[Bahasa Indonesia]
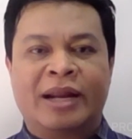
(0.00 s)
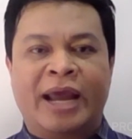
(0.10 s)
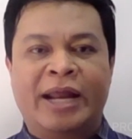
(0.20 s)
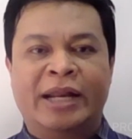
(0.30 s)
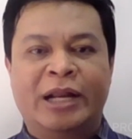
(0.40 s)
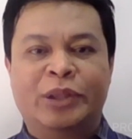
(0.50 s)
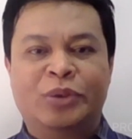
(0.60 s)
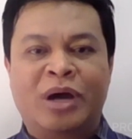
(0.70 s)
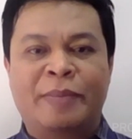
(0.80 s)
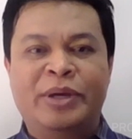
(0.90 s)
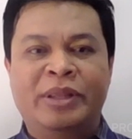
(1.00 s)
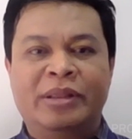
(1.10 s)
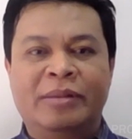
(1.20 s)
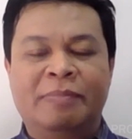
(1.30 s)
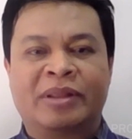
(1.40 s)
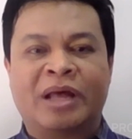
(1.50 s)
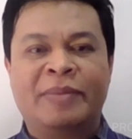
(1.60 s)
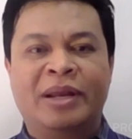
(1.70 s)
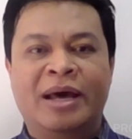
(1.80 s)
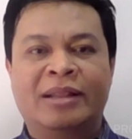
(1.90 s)
terkait dengan hal itu kami
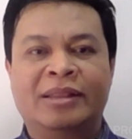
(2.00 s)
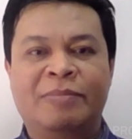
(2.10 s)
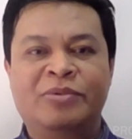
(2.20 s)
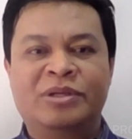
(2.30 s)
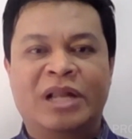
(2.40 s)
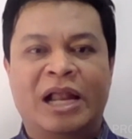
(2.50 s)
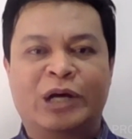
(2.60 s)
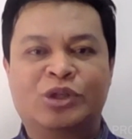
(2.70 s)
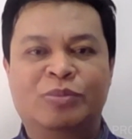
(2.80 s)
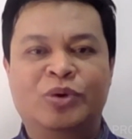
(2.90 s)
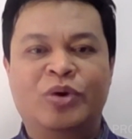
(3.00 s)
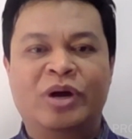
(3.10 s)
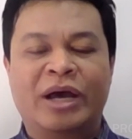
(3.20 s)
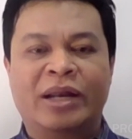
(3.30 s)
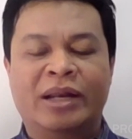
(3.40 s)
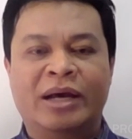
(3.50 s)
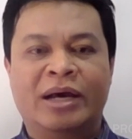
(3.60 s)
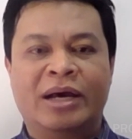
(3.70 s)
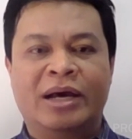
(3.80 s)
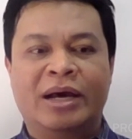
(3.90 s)
Pertamina tim langsung menurunkan
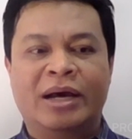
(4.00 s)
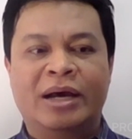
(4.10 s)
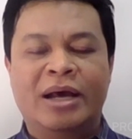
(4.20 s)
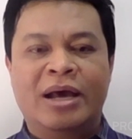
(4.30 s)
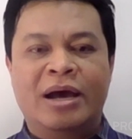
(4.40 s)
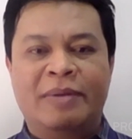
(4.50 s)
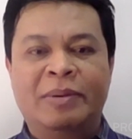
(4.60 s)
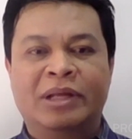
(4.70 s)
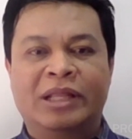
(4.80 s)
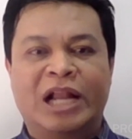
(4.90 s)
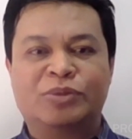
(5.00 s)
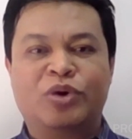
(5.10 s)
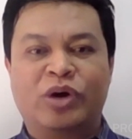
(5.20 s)
uh, apa kita langsung